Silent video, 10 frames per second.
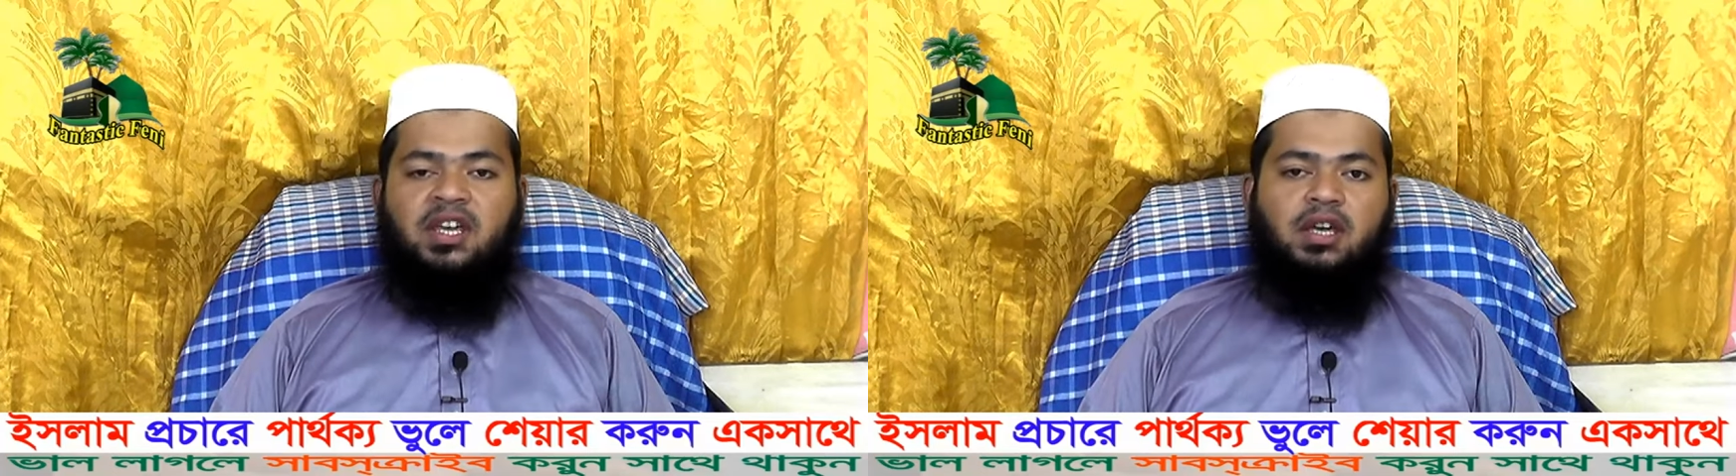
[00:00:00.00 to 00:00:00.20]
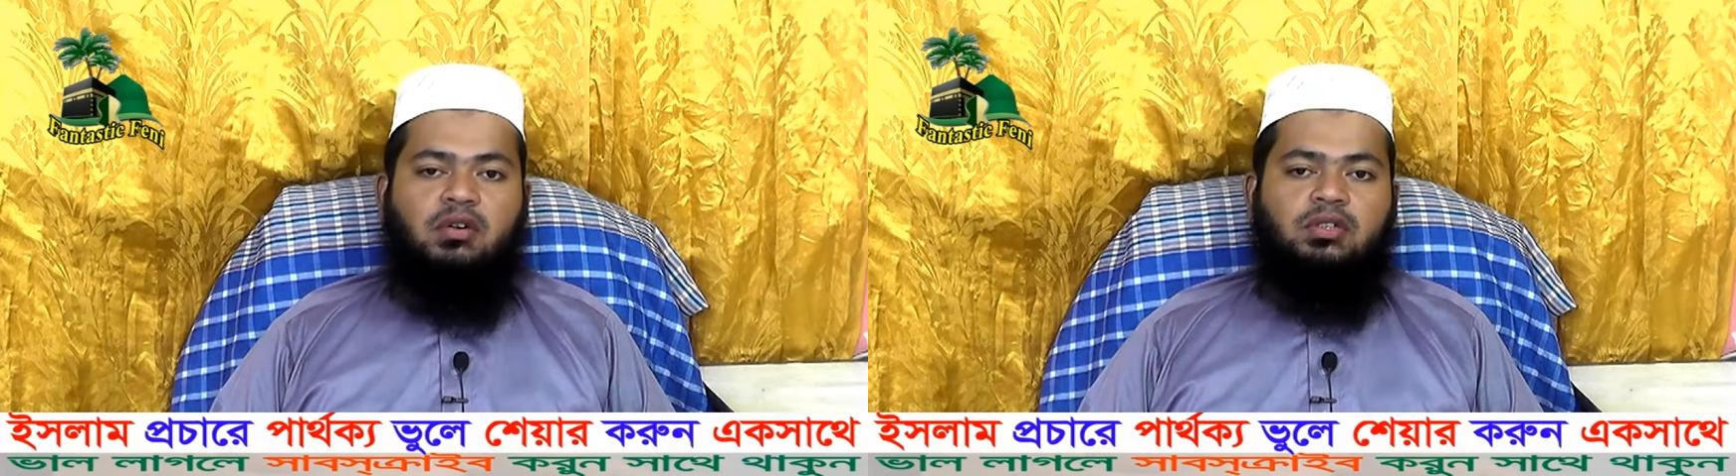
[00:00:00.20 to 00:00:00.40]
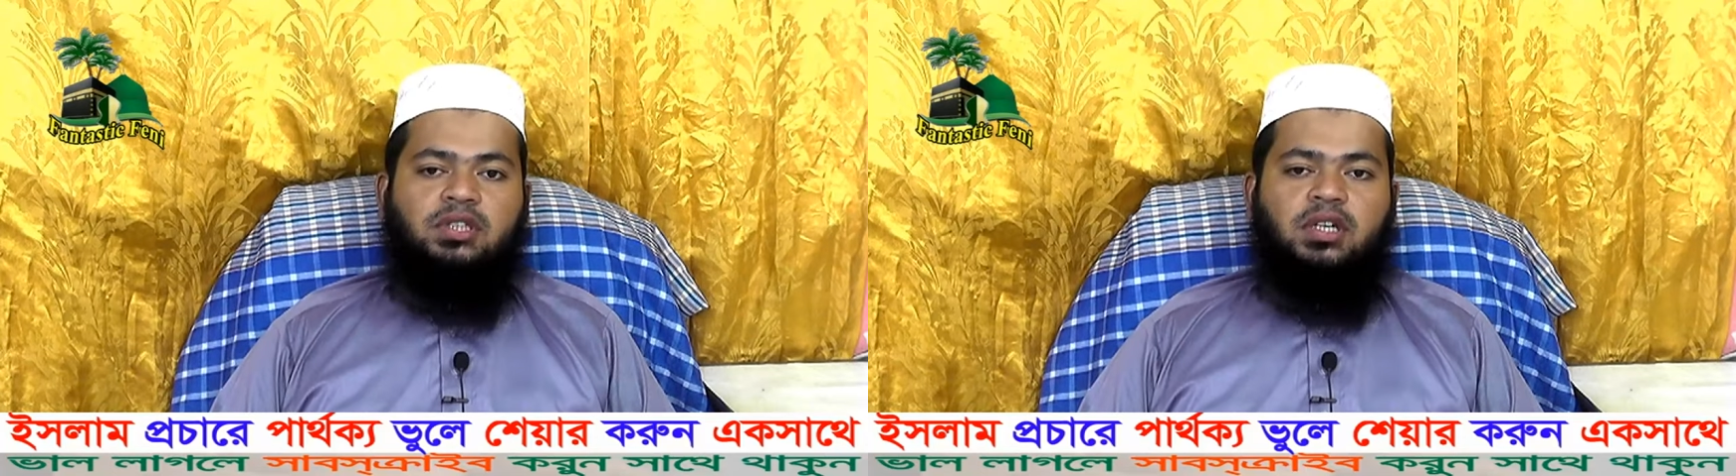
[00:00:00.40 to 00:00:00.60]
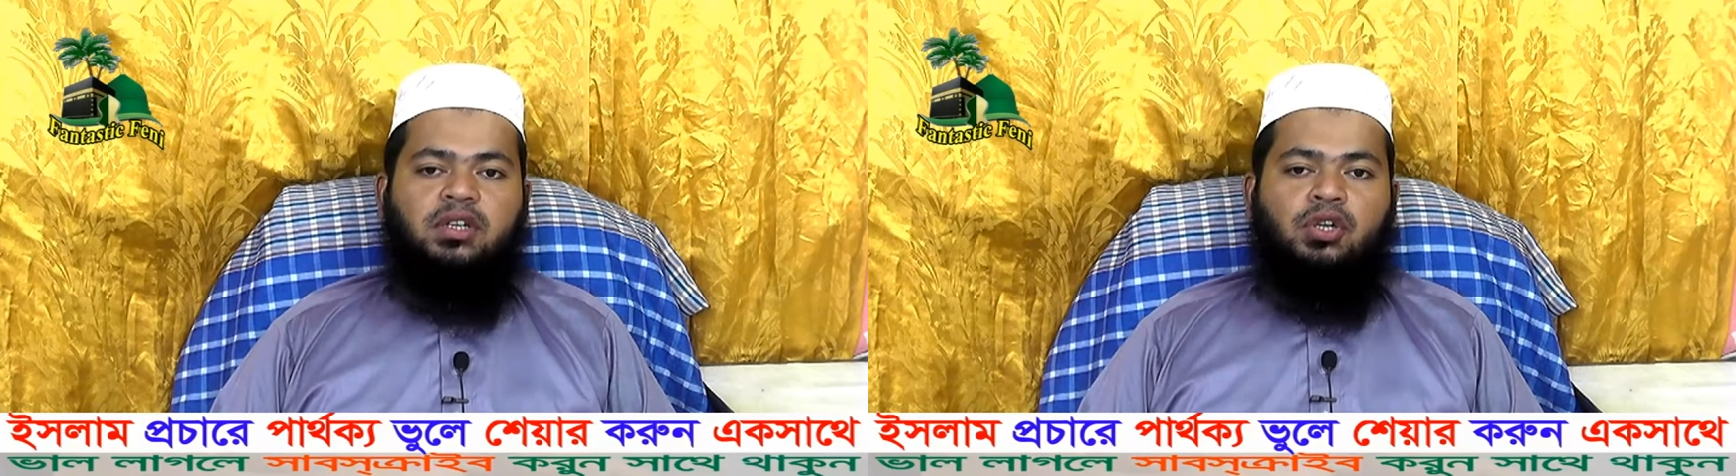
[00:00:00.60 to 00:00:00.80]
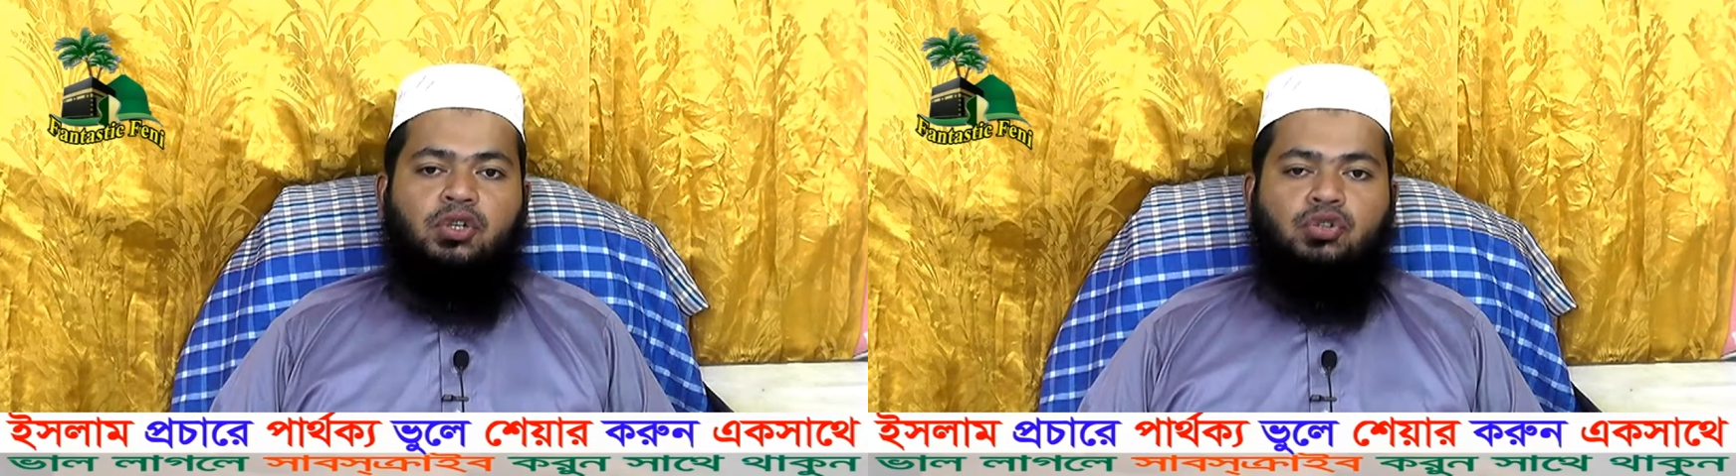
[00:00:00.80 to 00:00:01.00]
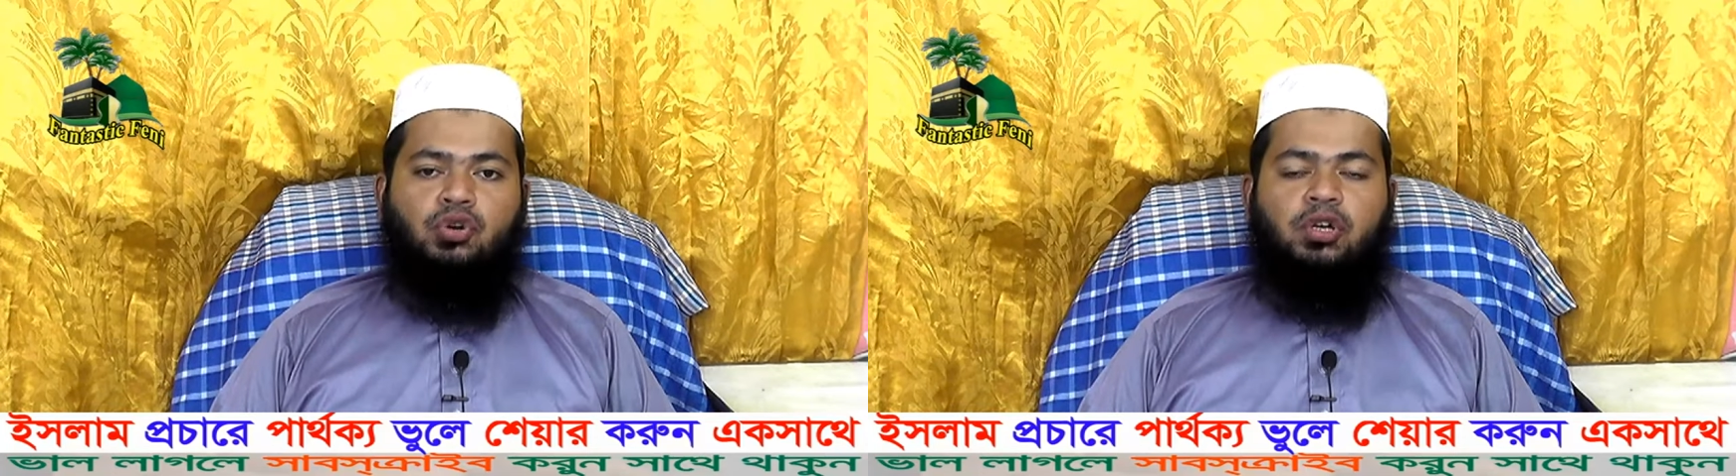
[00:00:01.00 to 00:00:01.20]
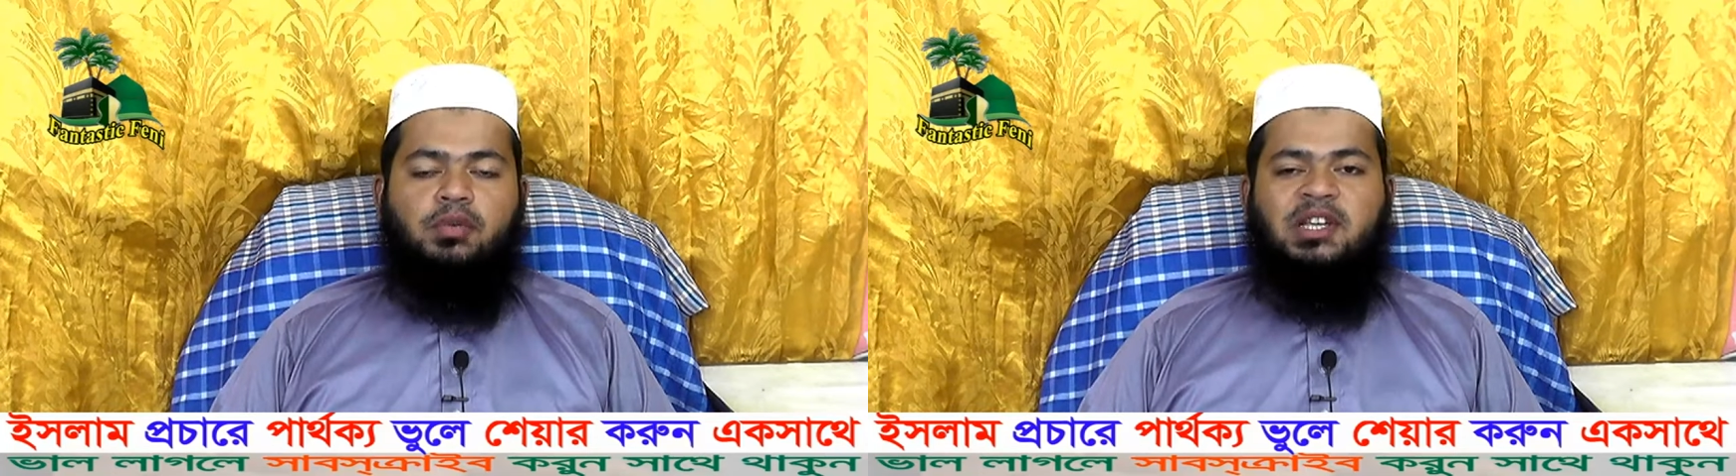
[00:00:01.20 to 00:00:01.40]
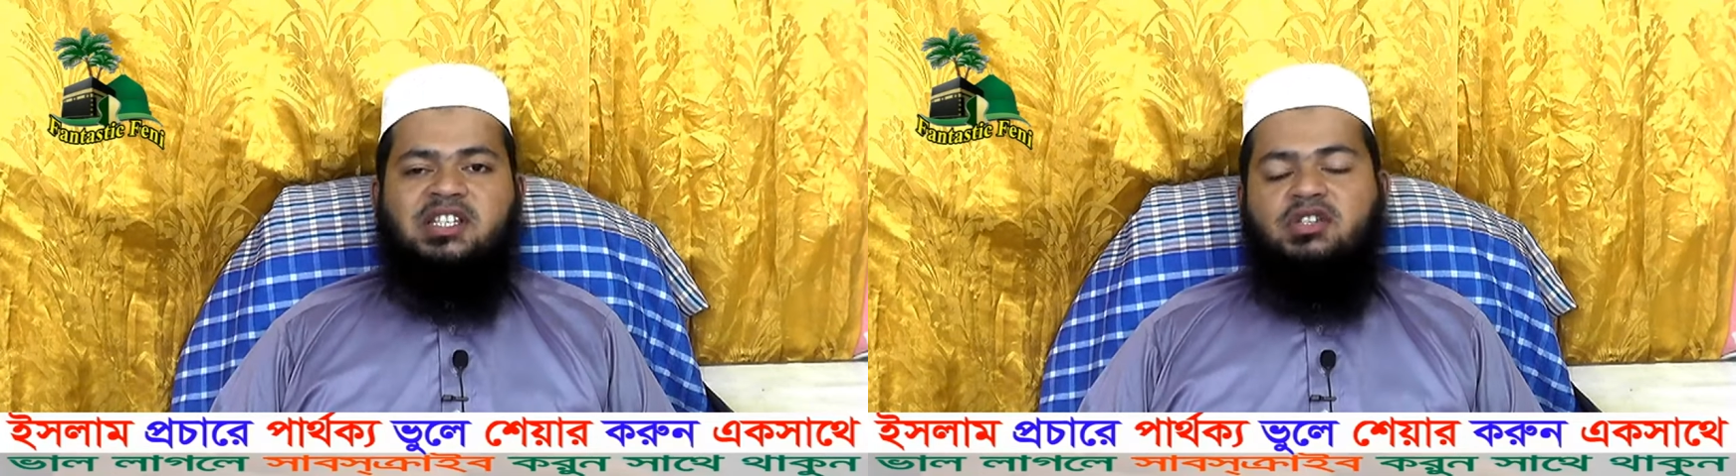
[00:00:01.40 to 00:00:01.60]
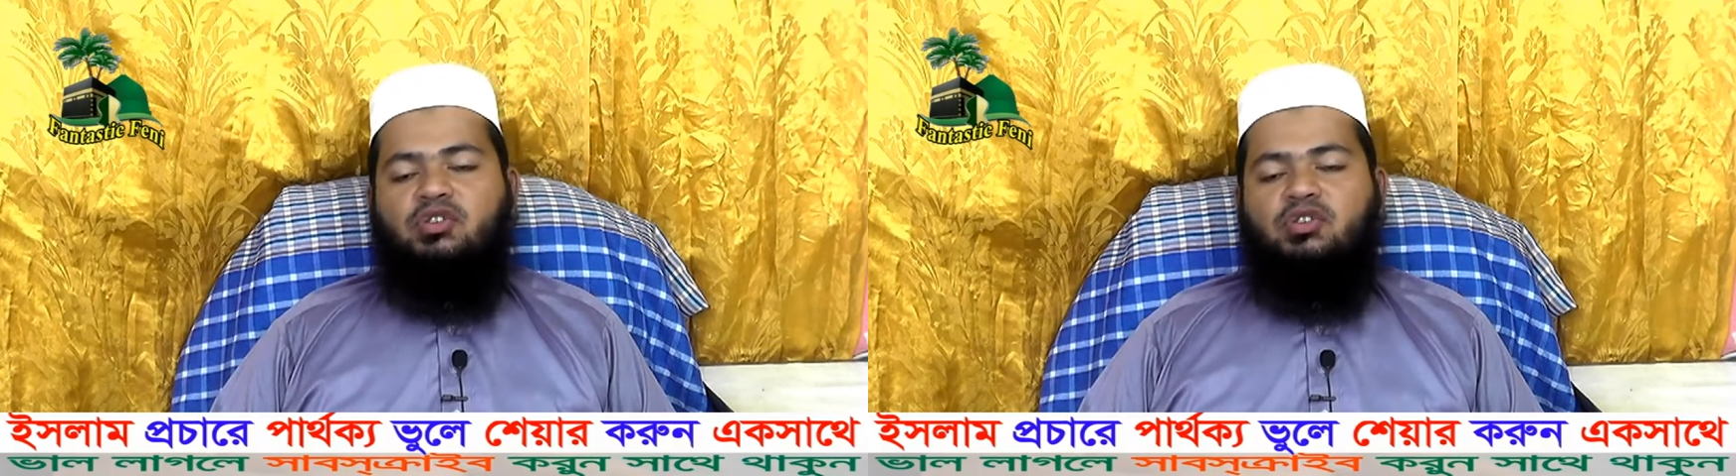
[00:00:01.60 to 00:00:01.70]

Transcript: কি করতেন যখনই বাচ্চা